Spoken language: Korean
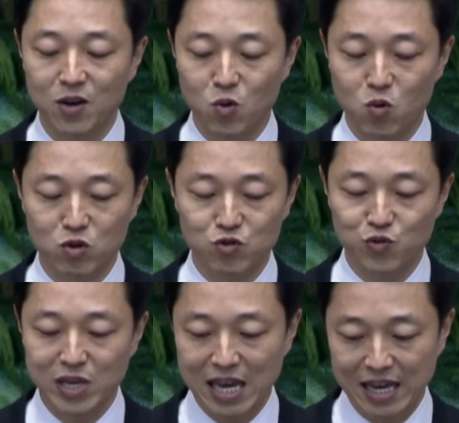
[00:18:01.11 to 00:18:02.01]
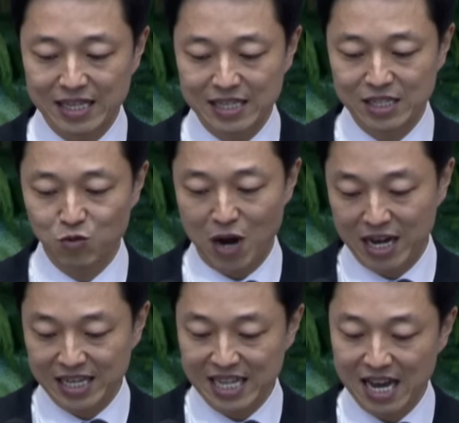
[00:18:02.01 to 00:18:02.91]
혹은 위에 있는
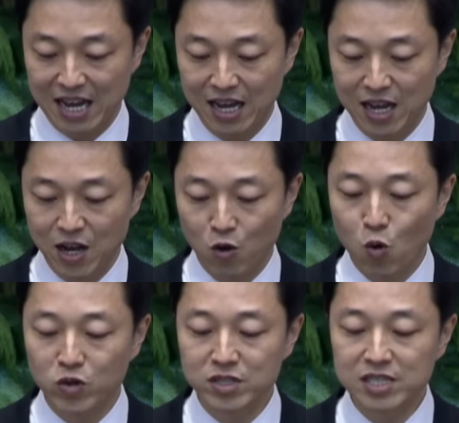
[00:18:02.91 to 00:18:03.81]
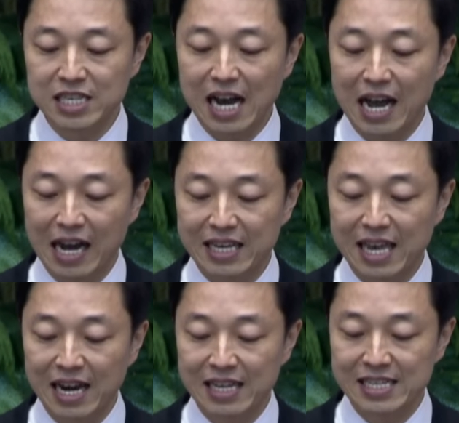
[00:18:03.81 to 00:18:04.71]
왕이나 혹은 그가
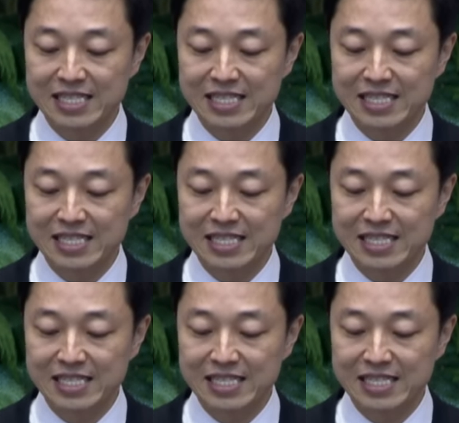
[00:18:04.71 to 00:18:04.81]
악행하는